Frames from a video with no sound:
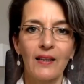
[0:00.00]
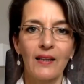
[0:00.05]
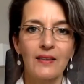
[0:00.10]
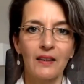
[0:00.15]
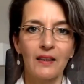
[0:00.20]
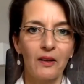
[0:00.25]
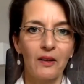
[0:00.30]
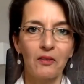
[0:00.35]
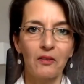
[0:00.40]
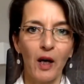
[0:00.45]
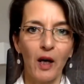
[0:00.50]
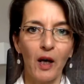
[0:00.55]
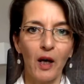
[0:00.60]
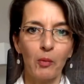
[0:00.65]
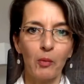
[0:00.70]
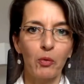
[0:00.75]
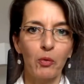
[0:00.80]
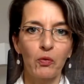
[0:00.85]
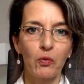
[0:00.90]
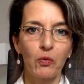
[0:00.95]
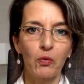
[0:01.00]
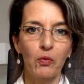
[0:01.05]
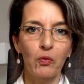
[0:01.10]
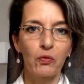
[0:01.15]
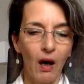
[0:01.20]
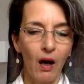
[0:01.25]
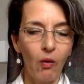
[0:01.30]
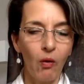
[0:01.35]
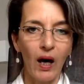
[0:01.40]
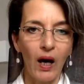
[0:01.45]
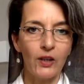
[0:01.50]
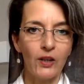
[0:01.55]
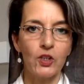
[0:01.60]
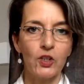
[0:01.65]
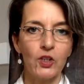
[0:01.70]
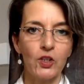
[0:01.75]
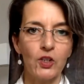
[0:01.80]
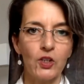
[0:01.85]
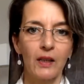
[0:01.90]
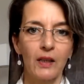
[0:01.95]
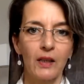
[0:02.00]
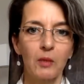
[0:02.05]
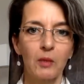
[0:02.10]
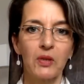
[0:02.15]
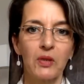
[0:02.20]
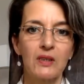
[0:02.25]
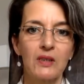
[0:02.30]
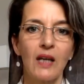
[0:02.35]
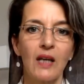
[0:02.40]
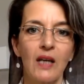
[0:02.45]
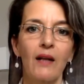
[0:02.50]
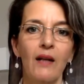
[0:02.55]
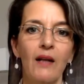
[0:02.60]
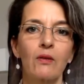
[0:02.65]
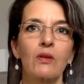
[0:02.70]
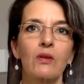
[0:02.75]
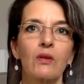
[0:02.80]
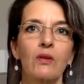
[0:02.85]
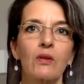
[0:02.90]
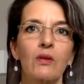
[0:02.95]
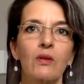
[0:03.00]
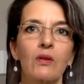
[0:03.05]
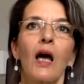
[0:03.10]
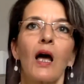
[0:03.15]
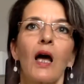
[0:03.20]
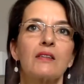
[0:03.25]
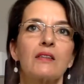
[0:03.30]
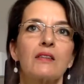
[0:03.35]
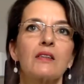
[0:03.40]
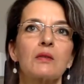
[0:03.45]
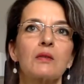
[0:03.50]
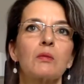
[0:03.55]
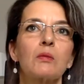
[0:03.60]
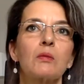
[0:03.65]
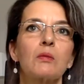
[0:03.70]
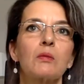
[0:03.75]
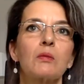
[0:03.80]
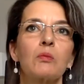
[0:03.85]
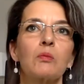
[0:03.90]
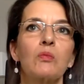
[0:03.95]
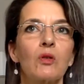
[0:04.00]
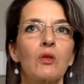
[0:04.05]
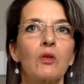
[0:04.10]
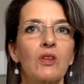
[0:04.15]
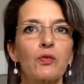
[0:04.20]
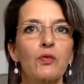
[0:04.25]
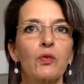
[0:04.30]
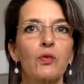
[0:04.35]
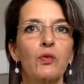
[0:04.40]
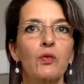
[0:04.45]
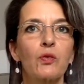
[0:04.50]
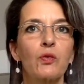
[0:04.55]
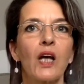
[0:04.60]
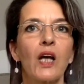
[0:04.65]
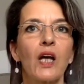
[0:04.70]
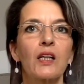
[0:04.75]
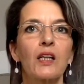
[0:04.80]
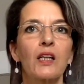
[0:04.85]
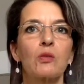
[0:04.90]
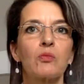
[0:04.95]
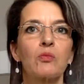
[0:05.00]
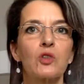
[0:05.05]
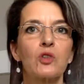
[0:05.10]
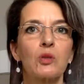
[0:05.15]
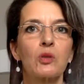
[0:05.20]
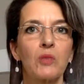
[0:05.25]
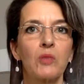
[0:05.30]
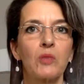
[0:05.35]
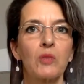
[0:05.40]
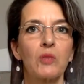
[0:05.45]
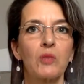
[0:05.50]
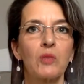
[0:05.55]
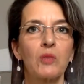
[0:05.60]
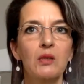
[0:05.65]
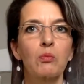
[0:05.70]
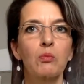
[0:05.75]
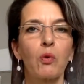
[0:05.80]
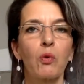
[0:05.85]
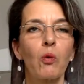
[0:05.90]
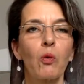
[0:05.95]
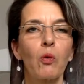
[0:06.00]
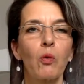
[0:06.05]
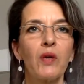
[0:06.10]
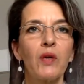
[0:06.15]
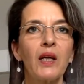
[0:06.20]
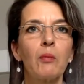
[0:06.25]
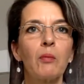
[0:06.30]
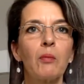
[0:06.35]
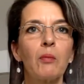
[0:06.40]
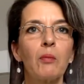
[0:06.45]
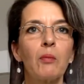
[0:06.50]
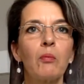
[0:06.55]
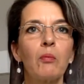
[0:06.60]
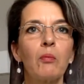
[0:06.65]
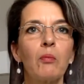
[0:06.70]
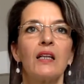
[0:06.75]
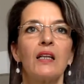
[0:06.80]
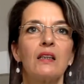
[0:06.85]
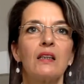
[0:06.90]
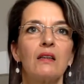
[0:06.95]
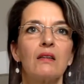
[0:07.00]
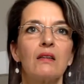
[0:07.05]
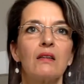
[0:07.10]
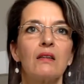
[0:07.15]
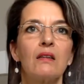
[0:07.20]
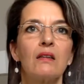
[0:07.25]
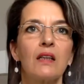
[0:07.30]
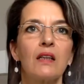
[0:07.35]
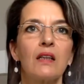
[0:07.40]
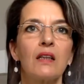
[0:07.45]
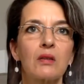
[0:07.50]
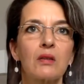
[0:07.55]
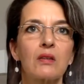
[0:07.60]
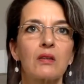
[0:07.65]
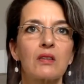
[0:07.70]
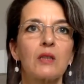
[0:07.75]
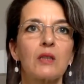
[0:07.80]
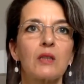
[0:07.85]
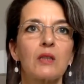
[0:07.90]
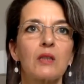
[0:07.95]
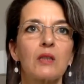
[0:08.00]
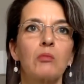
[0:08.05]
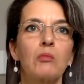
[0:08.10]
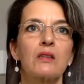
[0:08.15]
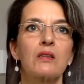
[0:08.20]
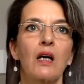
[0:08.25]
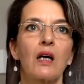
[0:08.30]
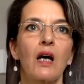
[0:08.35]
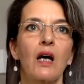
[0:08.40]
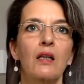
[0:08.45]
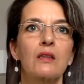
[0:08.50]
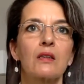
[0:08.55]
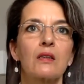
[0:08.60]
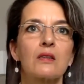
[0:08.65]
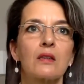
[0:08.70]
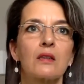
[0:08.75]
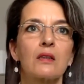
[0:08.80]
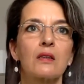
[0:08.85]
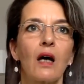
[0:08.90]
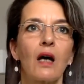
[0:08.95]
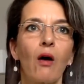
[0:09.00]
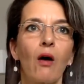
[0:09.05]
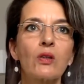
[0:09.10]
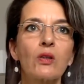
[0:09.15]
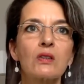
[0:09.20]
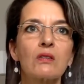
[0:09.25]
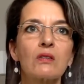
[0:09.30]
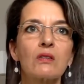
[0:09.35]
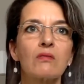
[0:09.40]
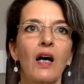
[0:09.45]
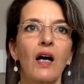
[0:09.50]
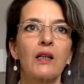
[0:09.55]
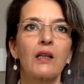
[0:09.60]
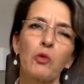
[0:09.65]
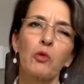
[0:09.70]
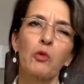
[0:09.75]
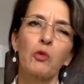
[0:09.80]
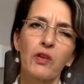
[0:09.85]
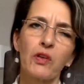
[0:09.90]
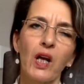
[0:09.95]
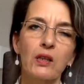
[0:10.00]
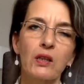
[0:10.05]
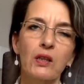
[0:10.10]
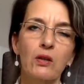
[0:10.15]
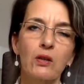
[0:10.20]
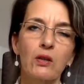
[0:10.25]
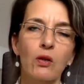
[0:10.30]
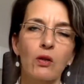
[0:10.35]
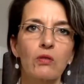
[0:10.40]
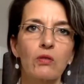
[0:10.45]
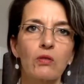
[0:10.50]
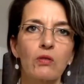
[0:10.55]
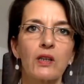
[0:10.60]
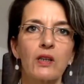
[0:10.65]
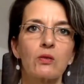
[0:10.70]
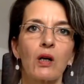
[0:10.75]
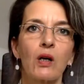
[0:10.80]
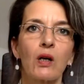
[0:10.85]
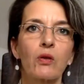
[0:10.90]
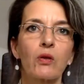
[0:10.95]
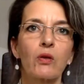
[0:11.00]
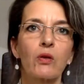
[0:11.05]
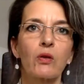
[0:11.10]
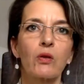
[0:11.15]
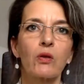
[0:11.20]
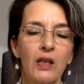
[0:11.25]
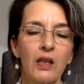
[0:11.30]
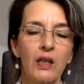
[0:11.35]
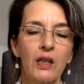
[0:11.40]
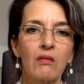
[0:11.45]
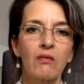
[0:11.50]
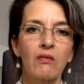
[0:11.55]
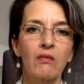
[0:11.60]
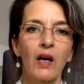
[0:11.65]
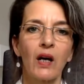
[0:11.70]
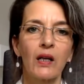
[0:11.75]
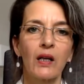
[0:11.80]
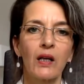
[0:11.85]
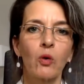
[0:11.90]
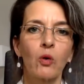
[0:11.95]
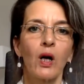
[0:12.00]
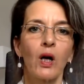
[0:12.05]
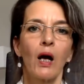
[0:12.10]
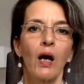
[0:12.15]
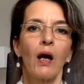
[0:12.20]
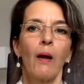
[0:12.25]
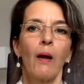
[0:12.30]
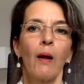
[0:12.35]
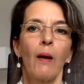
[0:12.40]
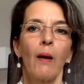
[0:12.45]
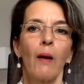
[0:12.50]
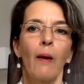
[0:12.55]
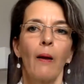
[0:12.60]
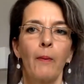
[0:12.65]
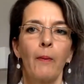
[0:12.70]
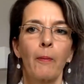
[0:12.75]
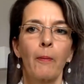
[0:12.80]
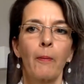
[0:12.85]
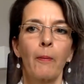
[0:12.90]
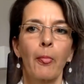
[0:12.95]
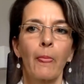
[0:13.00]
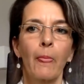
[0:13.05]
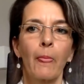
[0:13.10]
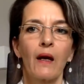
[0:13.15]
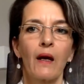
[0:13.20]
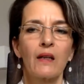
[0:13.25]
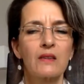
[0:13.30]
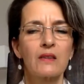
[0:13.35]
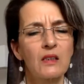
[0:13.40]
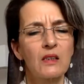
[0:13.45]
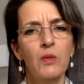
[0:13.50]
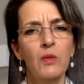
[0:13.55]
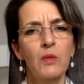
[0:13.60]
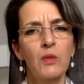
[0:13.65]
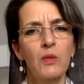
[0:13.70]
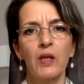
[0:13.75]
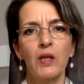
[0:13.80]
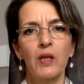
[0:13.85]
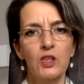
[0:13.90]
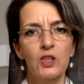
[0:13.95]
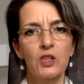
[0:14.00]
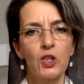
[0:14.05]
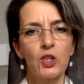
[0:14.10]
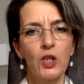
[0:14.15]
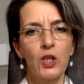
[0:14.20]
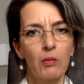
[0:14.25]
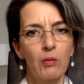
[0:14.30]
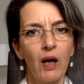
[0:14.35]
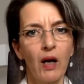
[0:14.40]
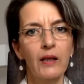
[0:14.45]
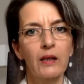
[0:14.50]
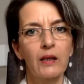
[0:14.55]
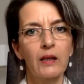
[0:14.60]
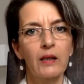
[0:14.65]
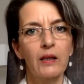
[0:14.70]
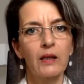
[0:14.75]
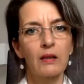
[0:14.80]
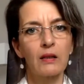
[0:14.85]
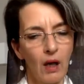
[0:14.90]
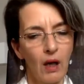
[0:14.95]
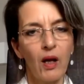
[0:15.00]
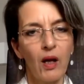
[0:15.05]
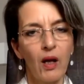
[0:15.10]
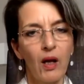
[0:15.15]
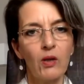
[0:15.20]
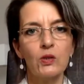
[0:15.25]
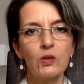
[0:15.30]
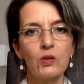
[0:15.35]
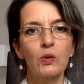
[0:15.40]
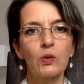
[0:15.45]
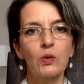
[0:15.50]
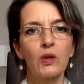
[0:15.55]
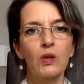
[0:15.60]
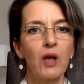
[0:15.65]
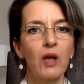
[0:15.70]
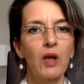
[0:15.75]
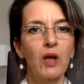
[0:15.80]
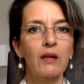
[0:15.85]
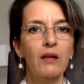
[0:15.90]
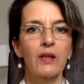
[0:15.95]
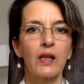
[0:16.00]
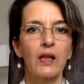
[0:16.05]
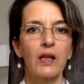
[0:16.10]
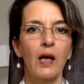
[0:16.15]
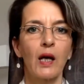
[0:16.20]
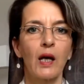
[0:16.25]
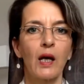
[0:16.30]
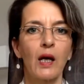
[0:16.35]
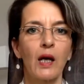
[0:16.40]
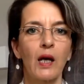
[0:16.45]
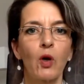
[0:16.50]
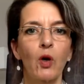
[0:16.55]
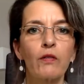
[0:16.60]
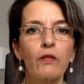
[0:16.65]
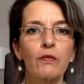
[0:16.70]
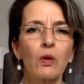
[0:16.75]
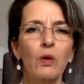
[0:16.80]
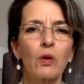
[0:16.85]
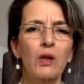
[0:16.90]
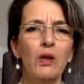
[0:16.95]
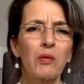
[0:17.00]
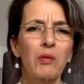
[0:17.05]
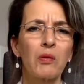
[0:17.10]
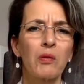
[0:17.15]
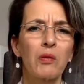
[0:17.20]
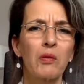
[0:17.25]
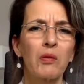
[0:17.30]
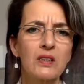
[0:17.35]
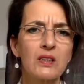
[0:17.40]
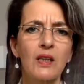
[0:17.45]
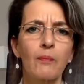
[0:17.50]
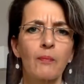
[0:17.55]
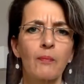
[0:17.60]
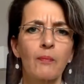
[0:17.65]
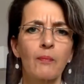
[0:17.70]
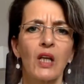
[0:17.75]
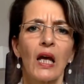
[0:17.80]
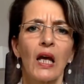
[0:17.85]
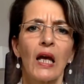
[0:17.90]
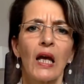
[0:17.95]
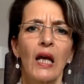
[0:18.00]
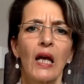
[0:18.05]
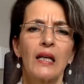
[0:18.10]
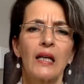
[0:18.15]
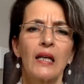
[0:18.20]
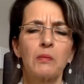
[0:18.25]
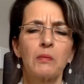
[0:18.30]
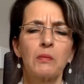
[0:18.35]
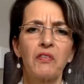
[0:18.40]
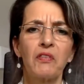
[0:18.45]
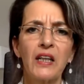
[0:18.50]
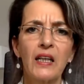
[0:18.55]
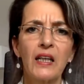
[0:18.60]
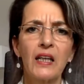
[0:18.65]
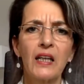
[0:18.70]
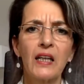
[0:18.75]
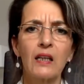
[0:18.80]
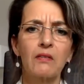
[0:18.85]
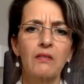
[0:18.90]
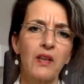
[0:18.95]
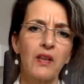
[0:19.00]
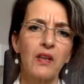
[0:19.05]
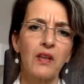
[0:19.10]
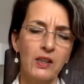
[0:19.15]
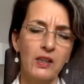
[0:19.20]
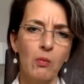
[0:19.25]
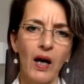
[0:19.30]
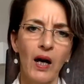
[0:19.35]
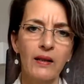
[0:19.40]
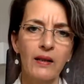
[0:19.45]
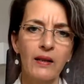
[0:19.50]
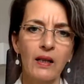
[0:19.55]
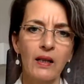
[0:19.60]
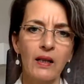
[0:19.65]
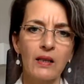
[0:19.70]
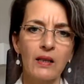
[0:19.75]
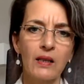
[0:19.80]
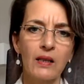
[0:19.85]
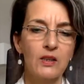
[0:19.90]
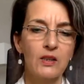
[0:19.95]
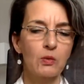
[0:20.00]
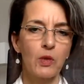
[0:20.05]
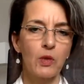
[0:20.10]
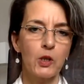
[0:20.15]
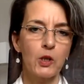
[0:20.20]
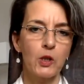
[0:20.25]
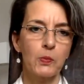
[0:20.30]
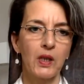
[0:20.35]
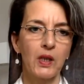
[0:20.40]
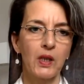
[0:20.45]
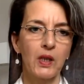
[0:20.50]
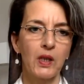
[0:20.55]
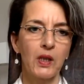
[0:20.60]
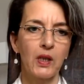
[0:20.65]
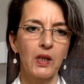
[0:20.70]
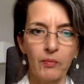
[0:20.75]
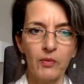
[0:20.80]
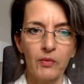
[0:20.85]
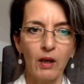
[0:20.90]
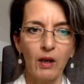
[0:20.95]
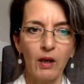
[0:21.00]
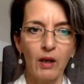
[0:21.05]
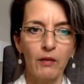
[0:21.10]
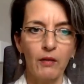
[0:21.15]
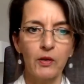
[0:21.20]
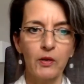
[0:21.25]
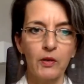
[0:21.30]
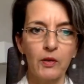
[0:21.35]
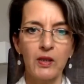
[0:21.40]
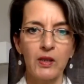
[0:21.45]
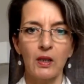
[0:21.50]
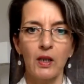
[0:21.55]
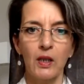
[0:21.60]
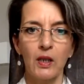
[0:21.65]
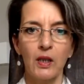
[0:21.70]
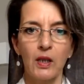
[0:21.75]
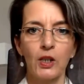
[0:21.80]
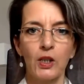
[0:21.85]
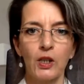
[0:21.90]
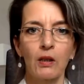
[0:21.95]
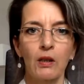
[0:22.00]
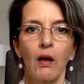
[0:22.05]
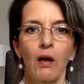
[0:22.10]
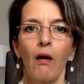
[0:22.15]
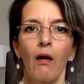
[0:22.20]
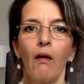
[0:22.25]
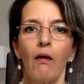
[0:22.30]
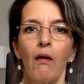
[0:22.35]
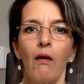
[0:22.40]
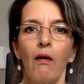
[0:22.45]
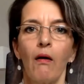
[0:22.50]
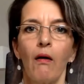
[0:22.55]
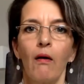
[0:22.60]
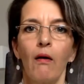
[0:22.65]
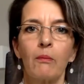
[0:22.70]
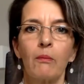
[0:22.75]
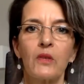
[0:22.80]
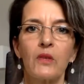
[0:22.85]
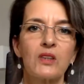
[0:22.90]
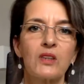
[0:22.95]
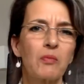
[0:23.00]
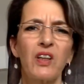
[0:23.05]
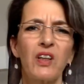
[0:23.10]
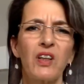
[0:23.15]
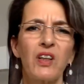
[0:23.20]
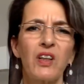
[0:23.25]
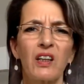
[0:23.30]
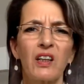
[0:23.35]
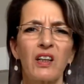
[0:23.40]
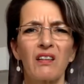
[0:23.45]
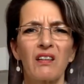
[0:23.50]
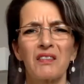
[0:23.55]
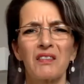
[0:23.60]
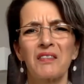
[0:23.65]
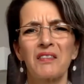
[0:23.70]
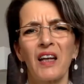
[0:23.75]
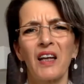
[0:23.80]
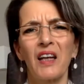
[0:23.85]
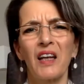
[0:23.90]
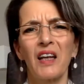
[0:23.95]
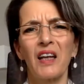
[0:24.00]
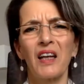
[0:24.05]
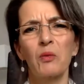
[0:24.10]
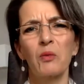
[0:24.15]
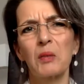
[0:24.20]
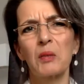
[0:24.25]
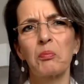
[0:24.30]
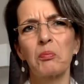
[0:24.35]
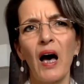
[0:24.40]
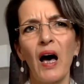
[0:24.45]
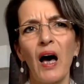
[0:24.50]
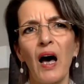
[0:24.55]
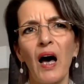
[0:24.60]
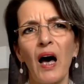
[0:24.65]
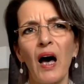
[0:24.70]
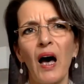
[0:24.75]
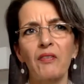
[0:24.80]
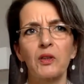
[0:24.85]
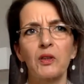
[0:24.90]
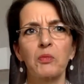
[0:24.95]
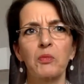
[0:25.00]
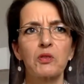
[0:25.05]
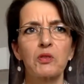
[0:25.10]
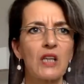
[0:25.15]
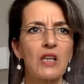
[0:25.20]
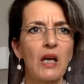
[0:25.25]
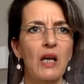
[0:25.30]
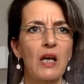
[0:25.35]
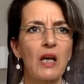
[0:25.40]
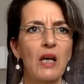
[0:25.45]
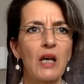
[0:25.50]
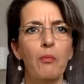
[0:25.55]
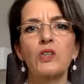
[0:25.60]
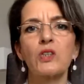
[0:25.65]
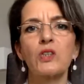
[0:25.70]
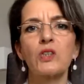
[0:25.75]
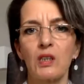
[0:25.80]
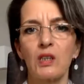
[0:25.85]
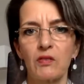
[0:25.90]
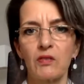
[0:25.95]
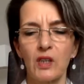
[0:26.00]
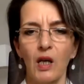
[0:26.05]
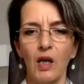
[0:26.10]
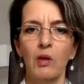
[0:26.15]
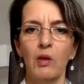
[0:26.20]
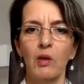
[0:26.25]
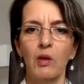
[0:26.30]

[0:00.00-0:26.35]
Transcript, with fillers: In anderen Fachberufen wird auch anständig bezahlt. Und es ist und das führt eigentlich zum, zum nächsten Problem. Die liegt, das liegt meines Erachtens in der Außenwahrnehmung, vielleicht auch ein Stück weit sogar noch in der Innenwahrnehmung. Ähm, es ist immer, man ist schnell bereit, Applaus zu geben, gerade wenn einem geholfen wurde. Aber insgesamt ist die Pflege vielleicht nochmal anders als zum Beispiel die Hebammen, die da viel besser dastehen. Ähm, ist die Pflege ja nun nicht behaftet mit sehr positiven Sachen.